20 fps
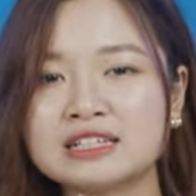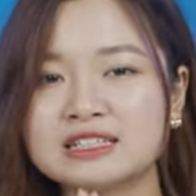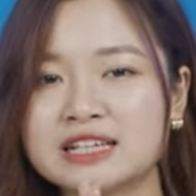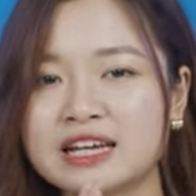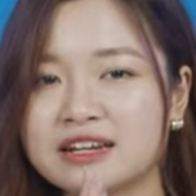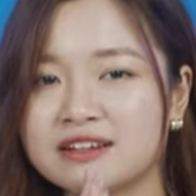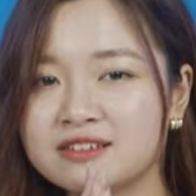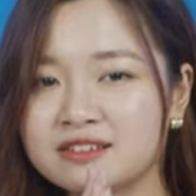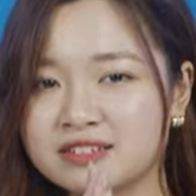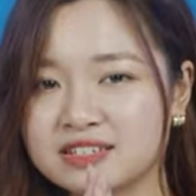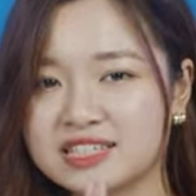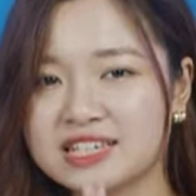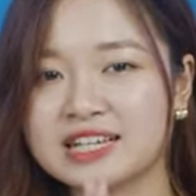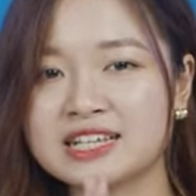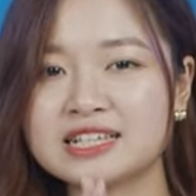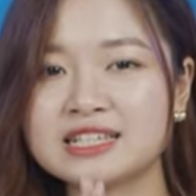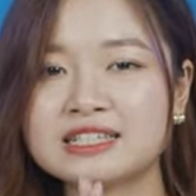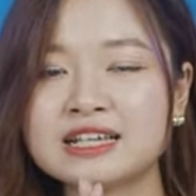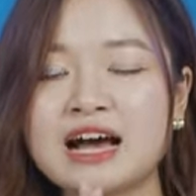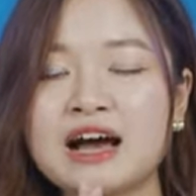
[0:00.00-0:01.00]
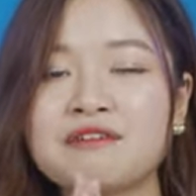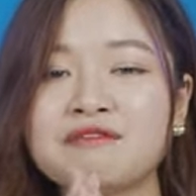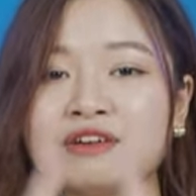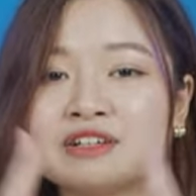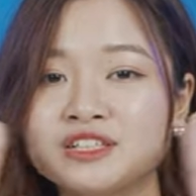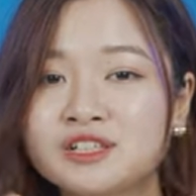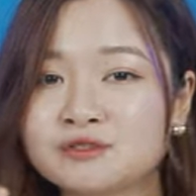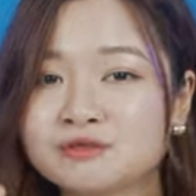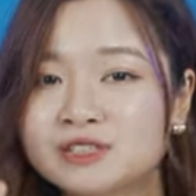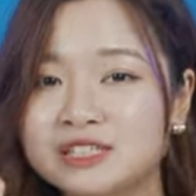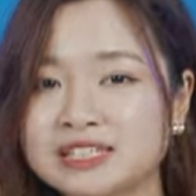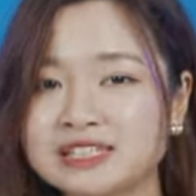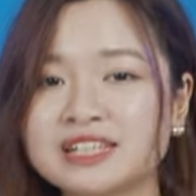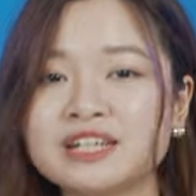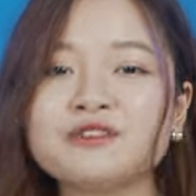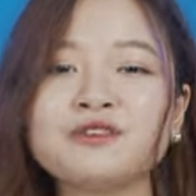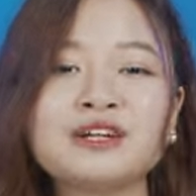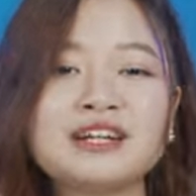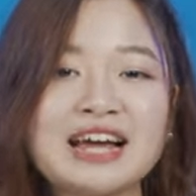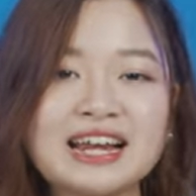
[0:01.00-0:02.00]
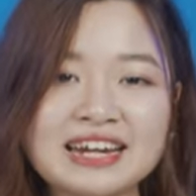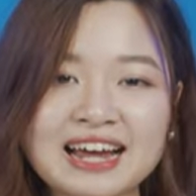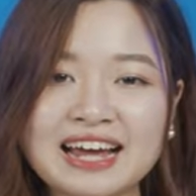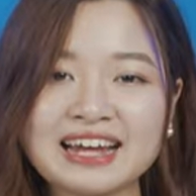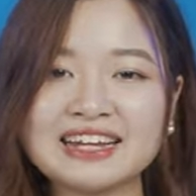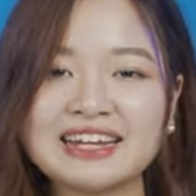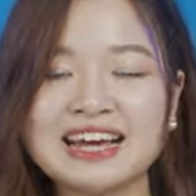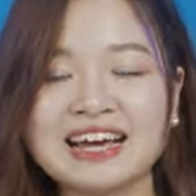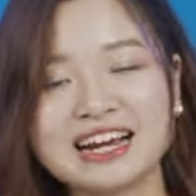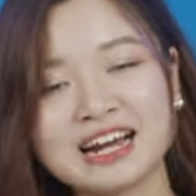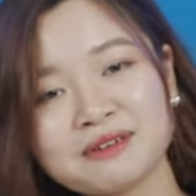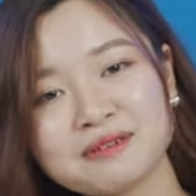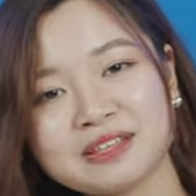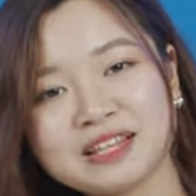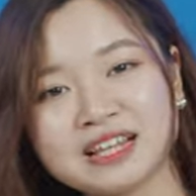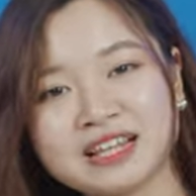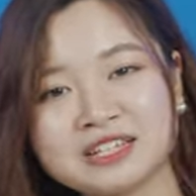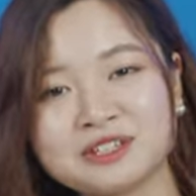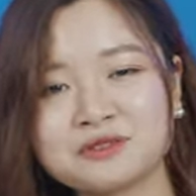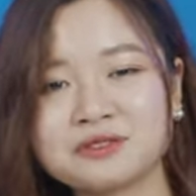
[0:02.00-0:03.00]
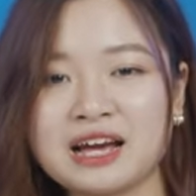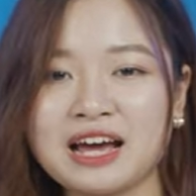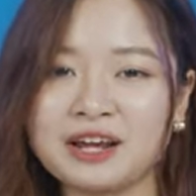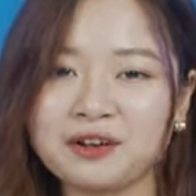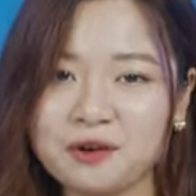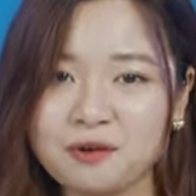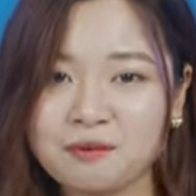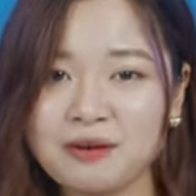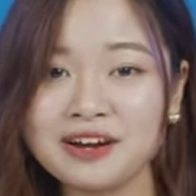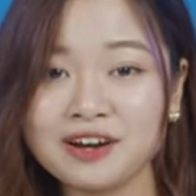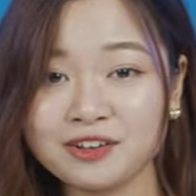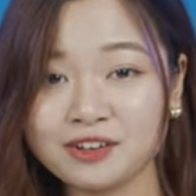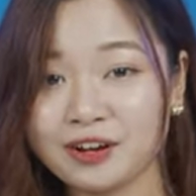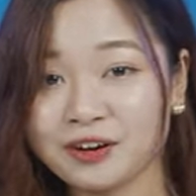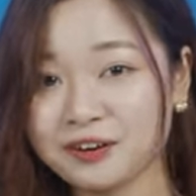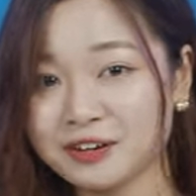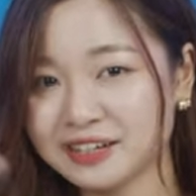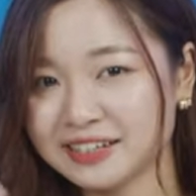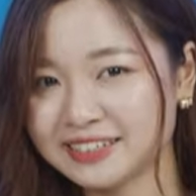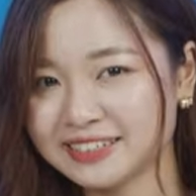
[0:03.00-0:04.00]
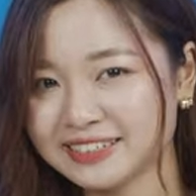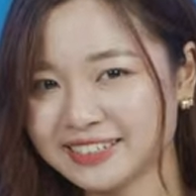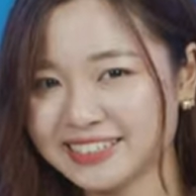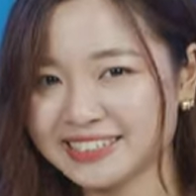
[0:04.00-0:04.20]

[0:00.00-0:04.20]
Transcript: sẽ được diễn ra vào trong chính Tết Nguyên Đán này. Ngay bây giờ thì chúng ta hãy cùng bắt đầu thôi.